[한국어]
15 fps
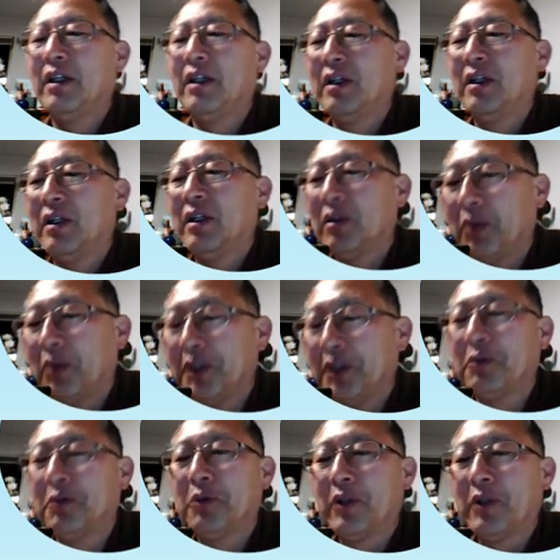또
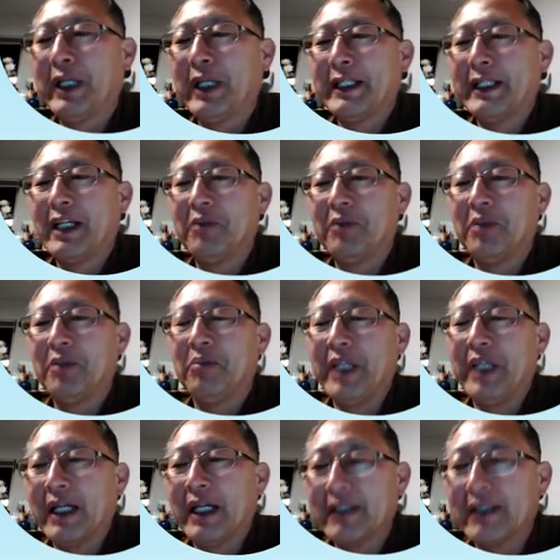연구를 한다면
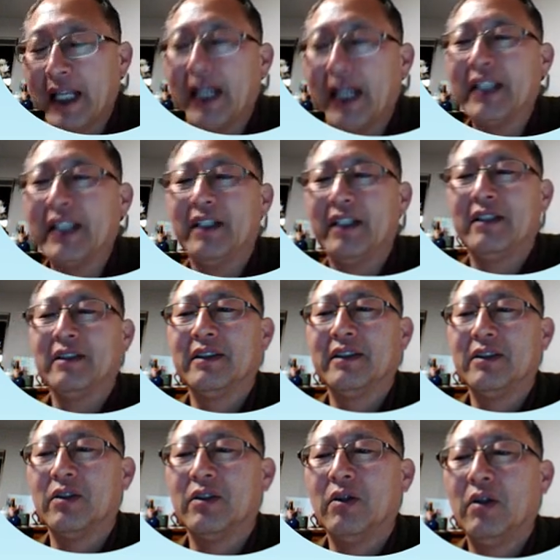미학사가 되는
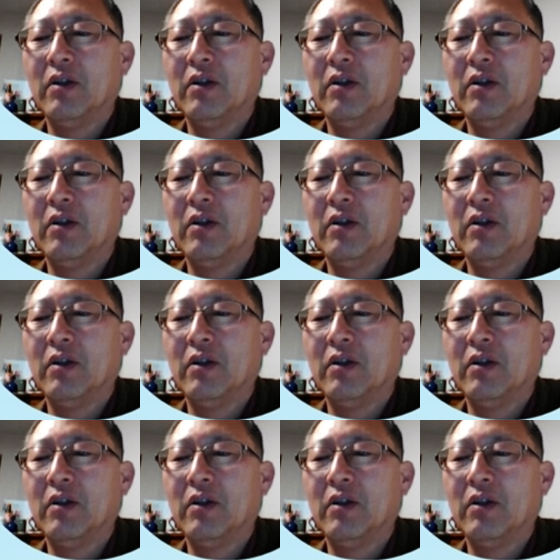거죠.